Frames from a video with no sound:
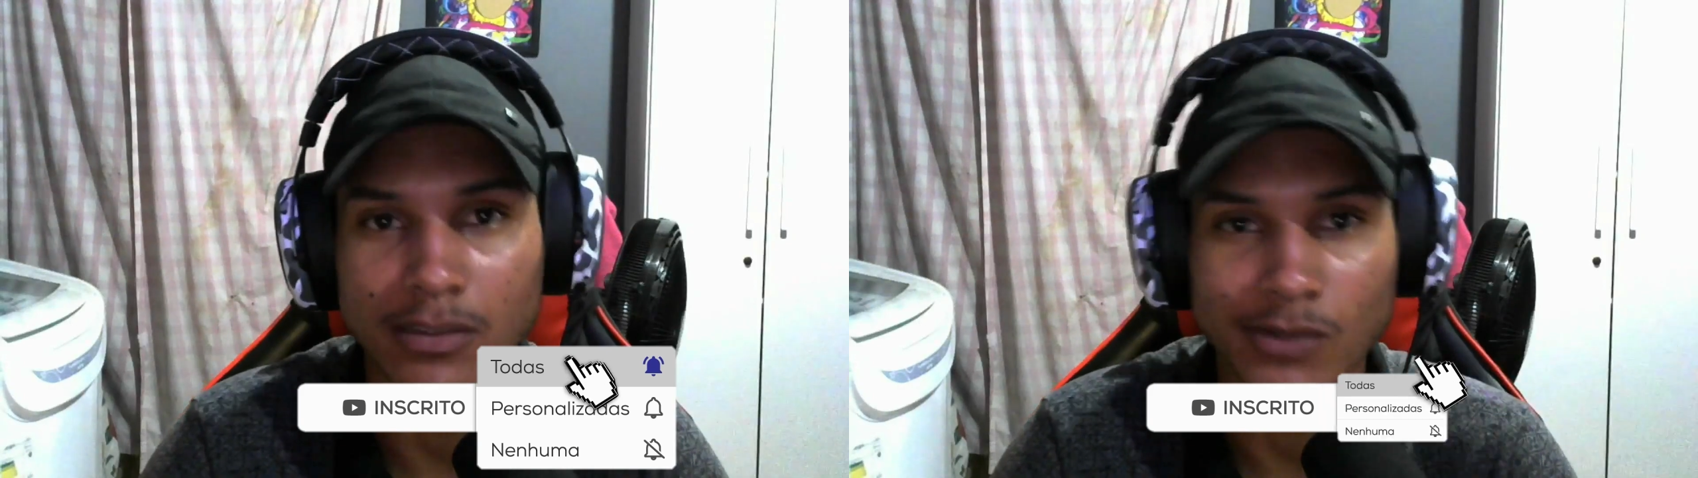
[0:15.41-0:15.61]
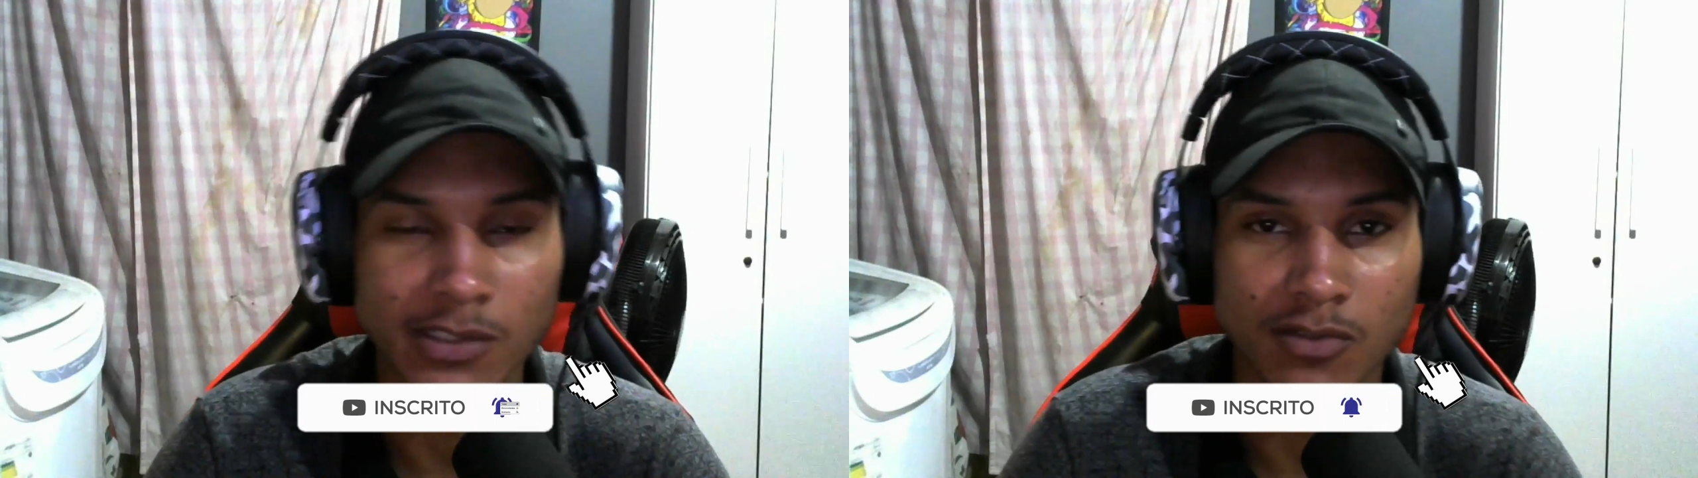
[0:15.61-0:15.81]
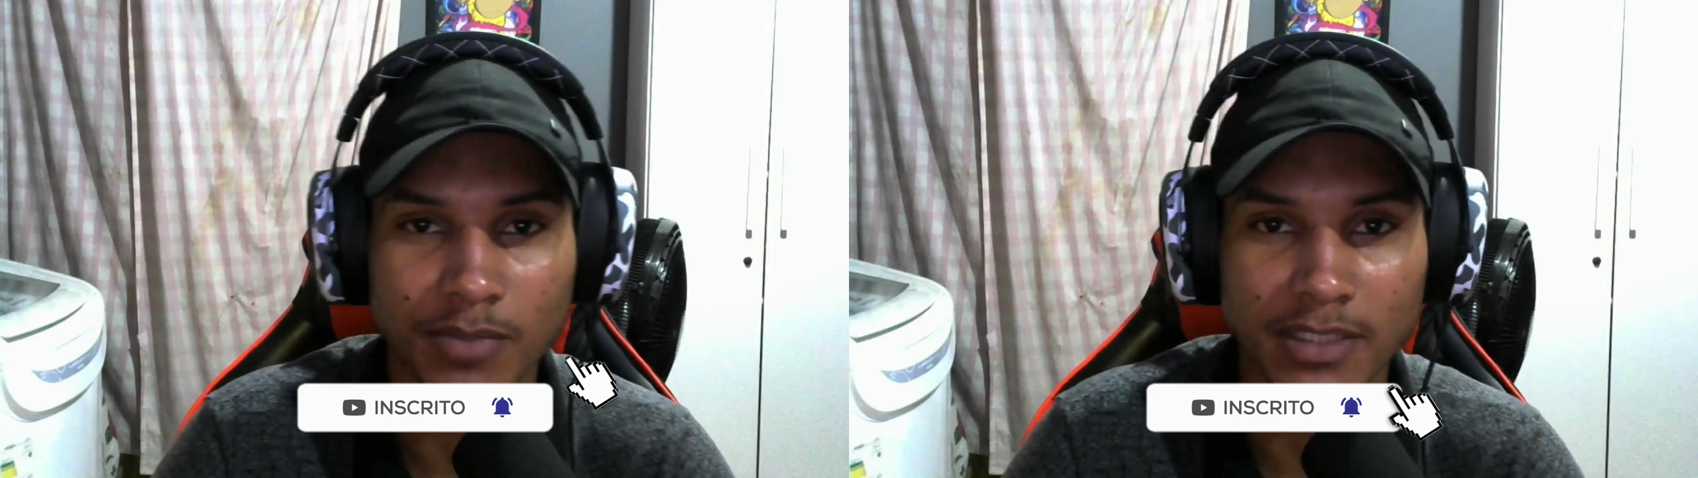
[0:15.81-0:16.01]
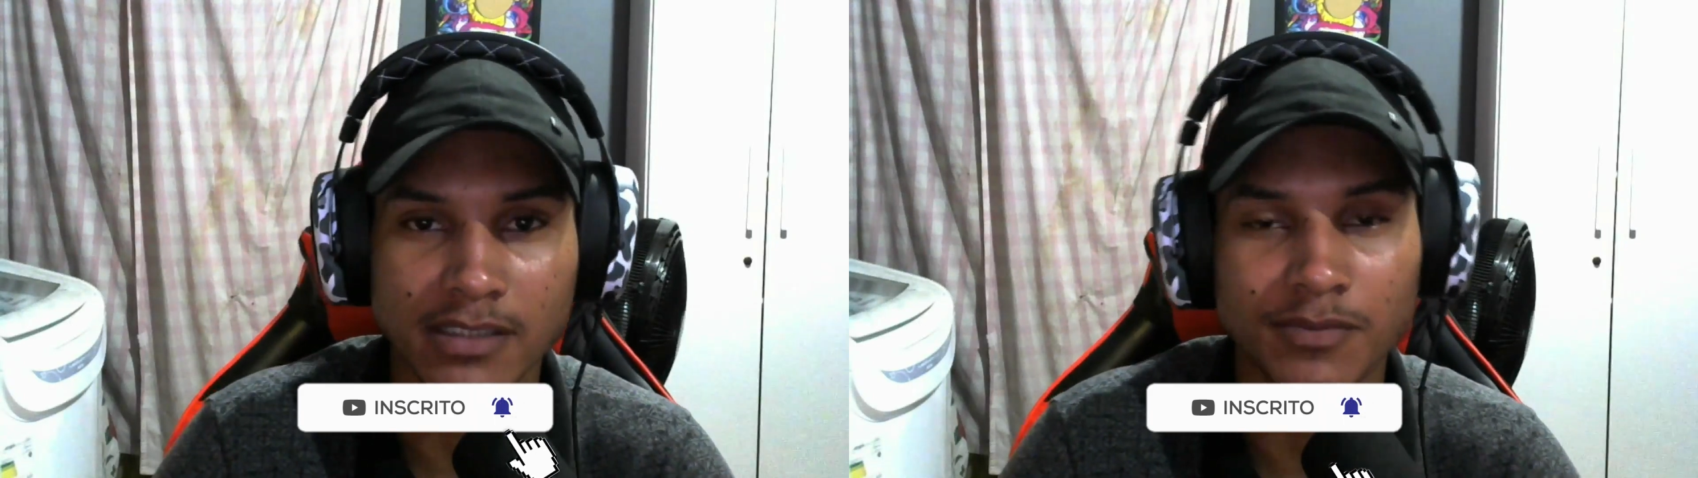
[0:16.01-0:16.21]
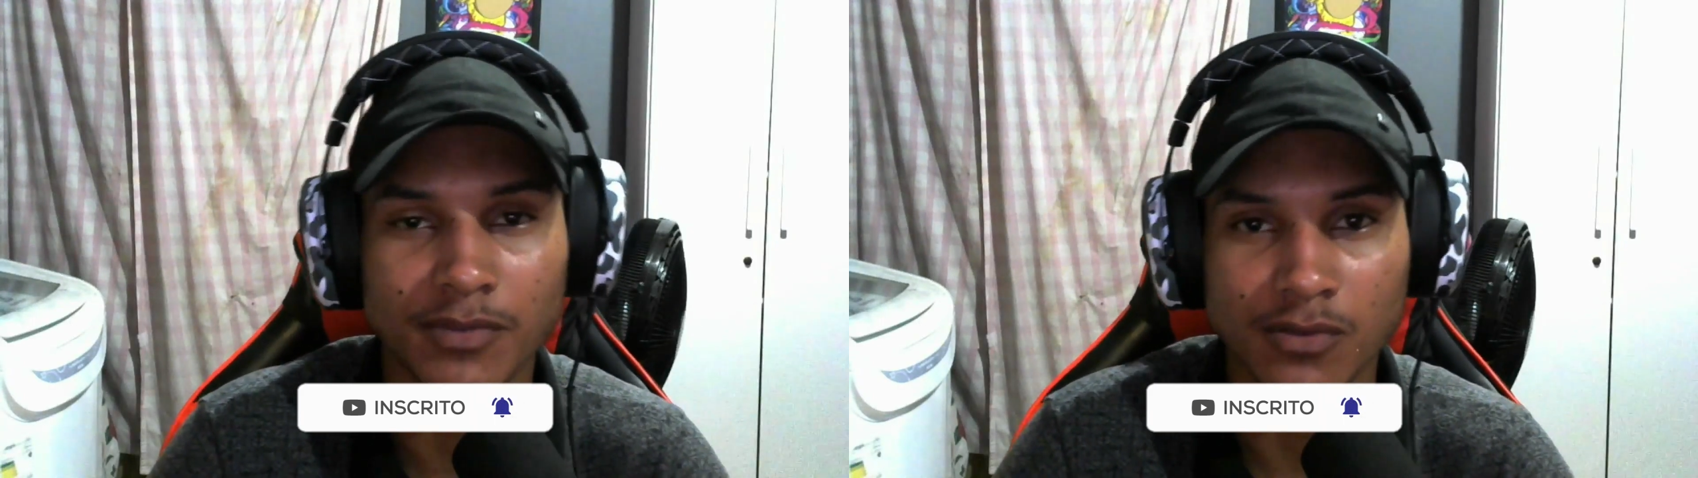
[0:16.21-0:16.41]
atualizou para
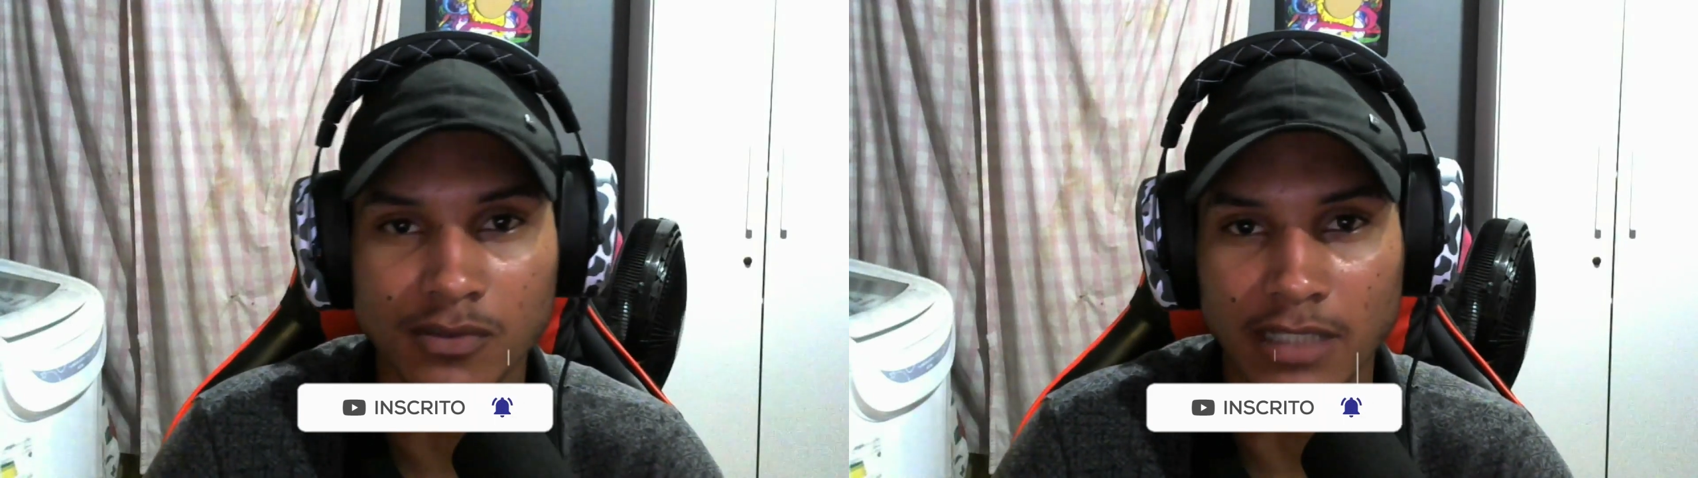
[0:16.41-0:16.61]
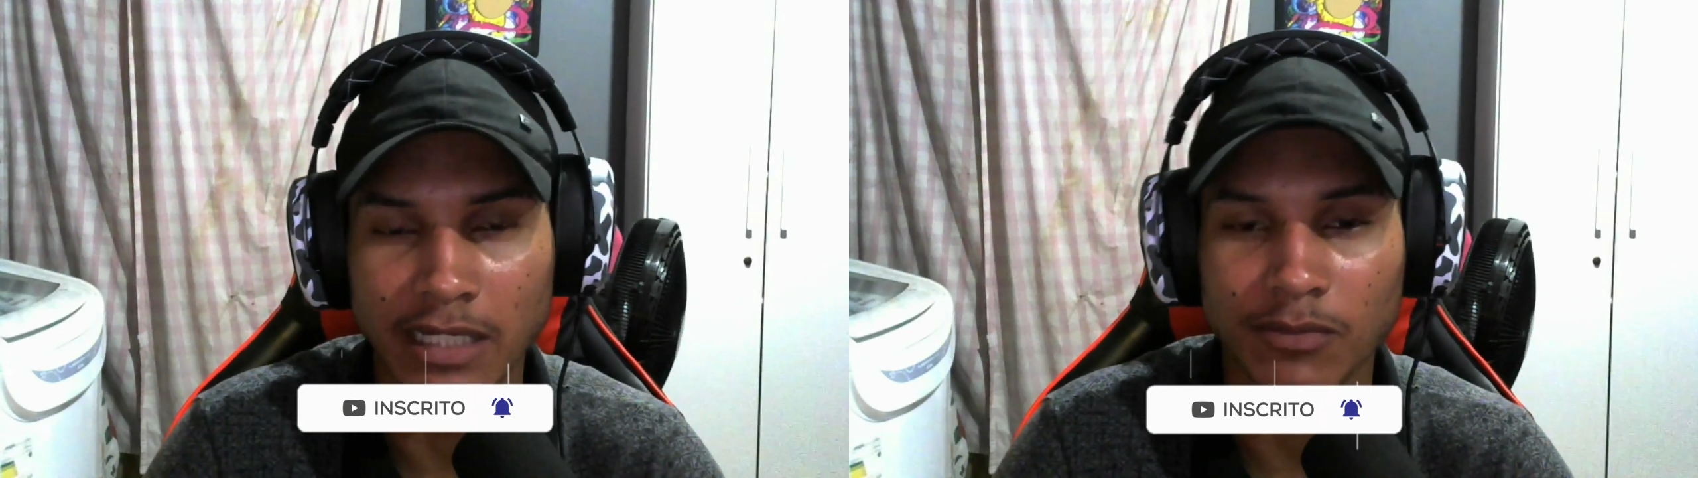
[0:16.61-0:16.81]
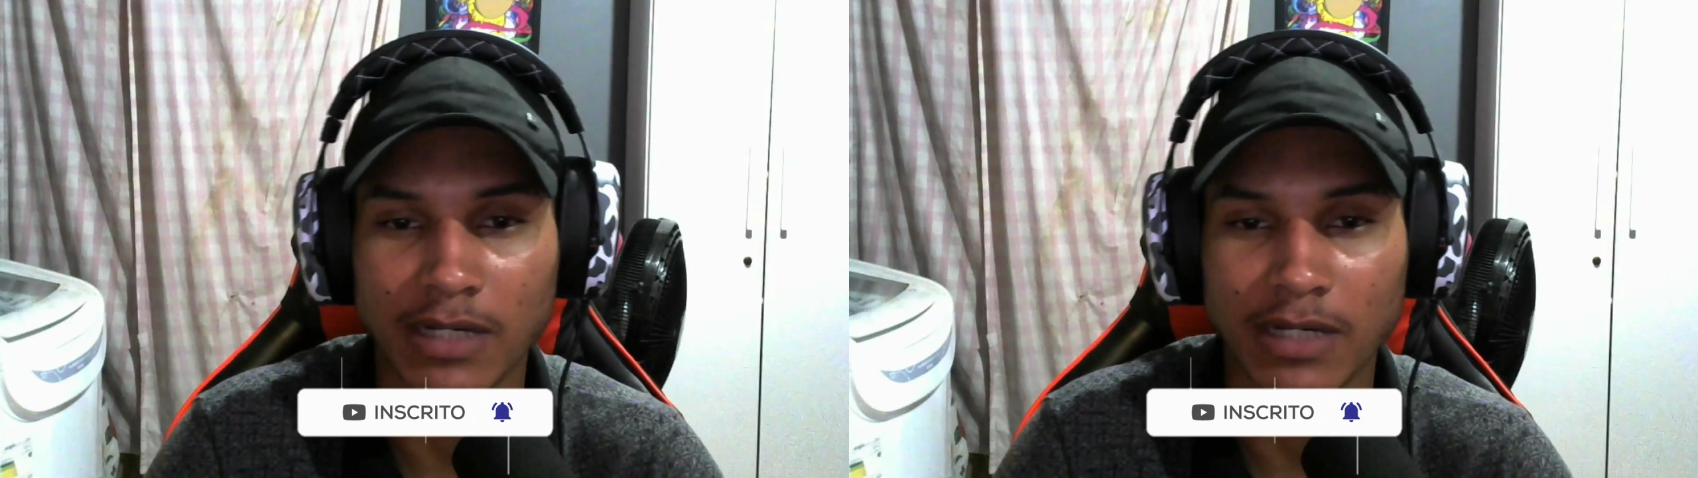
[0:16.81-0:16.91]
6.0,